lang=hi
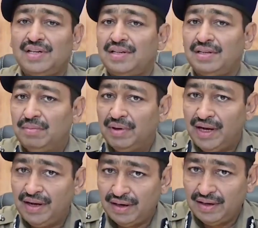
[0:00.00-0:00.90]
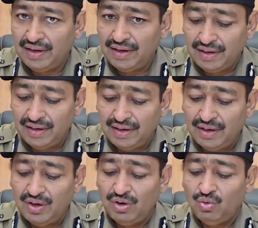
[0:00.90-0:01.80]
शांति बनाए रखें
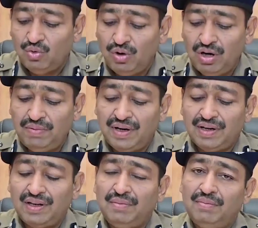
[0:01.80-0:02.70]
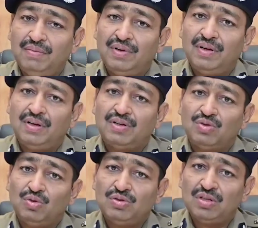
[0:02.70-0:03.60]
कोई भी कदम
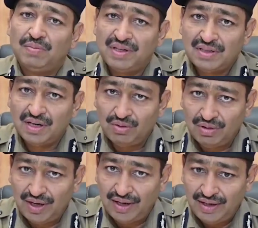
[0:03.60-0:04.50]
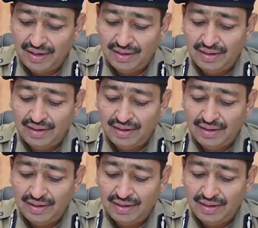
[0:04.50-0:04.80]
सोच समझकर उठाएं